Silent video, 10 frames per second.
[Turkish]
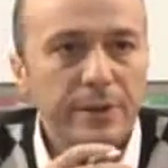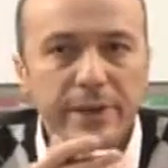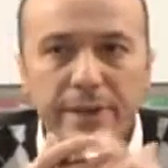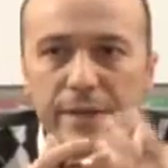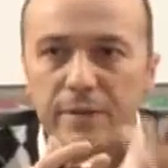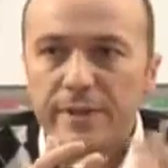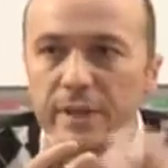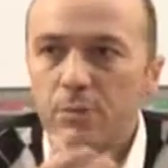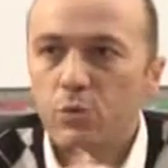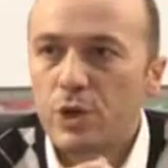devlet
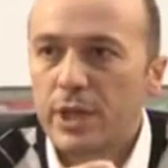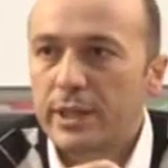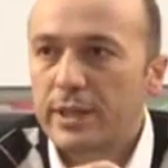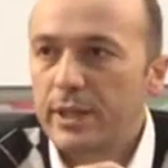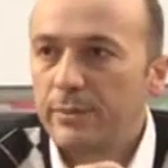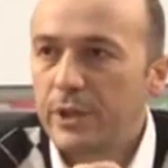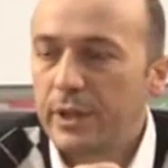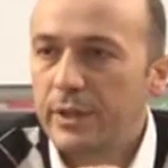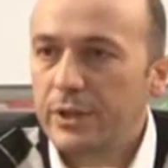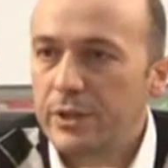ile müzakere
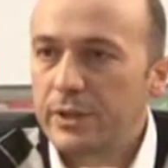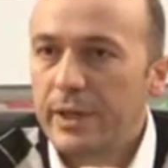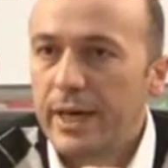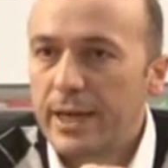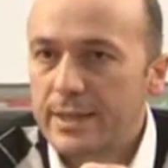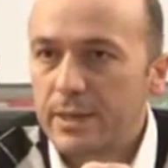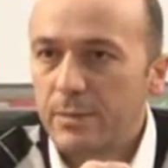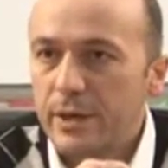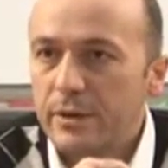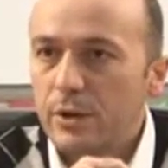imkanları her
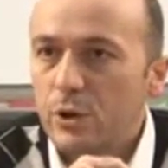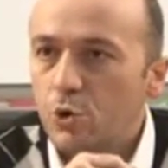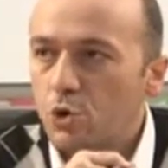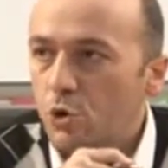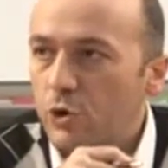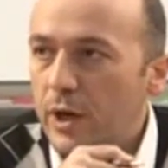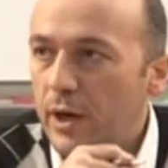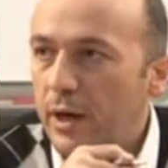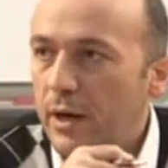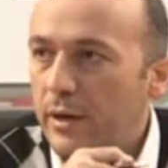zaman çok
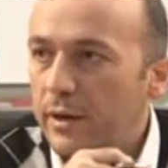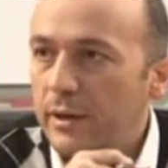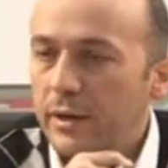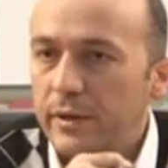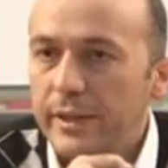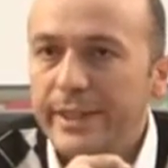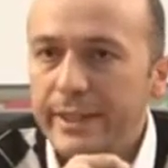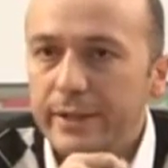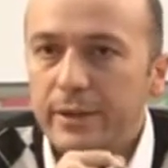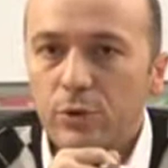daha e,
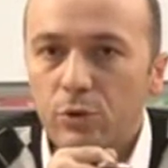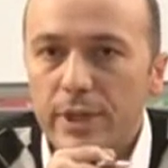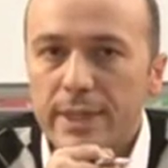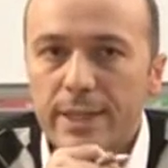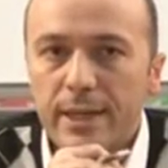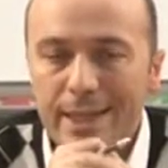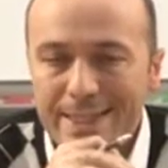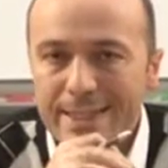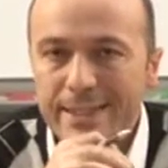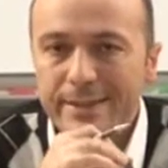iyi. Dolayısıyla
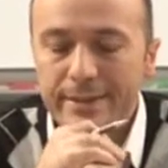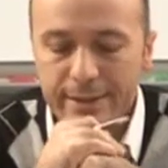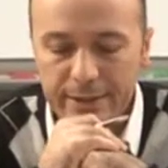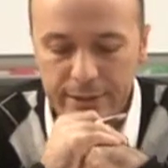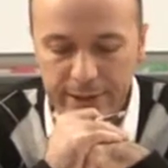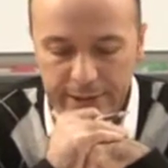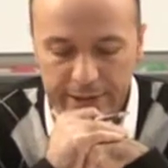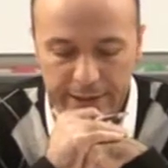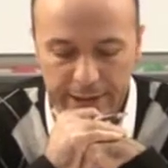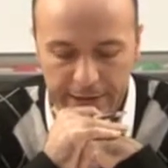azınlık dinleri
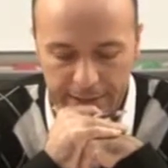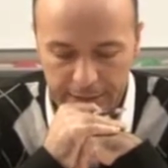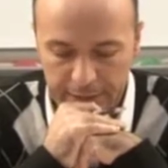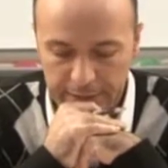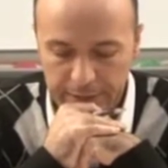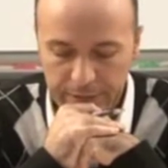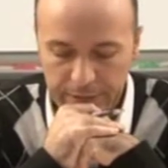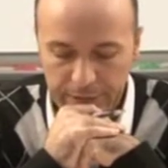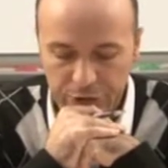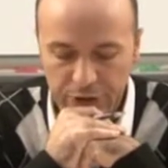yine
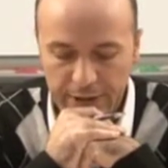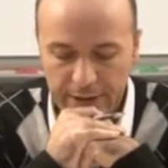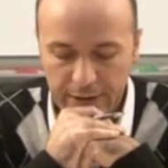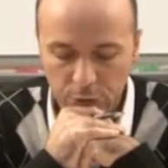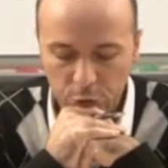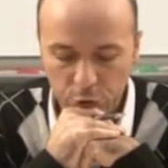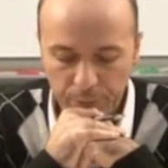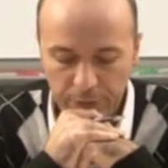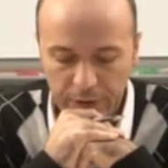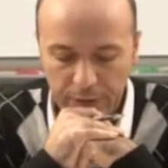e, şeyde kalıyor,
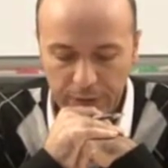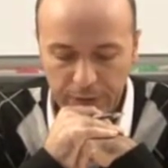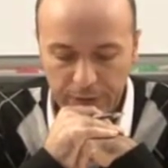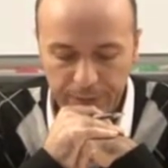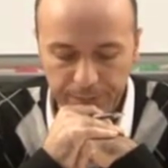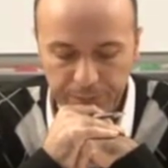e,